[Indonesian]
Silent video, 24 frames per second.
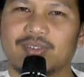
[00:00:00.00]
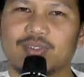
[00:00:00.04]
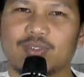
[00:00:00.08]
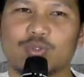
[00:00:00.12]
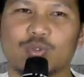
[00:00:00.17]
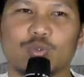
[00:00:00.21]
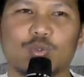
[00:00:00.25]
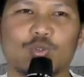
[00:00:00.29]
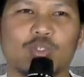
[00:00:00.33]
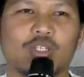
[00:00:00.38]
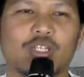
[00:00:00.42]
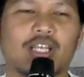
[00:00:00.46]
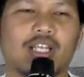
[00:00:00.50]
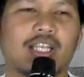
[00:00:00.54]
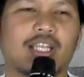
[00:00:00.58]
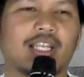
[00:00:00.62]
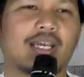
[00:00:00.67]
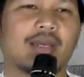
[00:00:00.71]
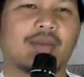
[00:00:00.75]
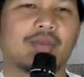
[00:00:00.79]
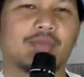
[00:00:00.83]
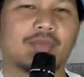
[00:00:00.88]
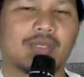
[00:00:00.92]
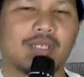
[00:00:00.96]
Sudah
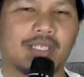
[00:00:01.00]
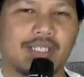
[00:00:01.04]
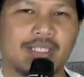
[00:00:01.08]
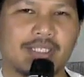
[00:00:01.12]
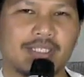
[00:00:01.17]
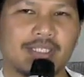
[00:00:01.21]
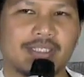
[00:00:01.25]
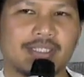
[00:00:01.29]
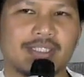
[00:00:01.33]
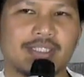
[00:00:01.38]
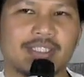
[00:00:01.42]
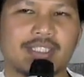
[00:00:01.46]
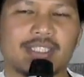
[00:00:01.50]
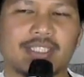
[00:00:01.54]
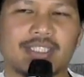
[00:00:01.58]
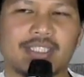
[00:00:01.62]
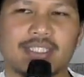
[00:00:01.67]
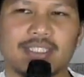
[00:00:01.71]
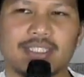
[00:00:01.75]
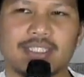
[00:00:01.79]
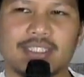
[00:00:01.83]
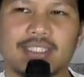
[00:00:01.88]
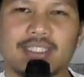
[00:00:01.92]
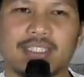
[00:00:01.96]
lama
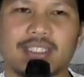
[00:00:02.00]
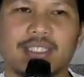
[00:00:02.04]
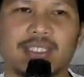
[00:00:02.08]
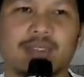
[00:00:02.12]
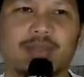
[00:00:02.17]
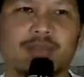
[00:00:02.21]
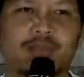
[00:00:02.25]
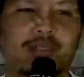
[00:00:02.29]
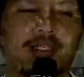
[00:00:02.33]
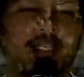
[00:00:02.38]
saya tidak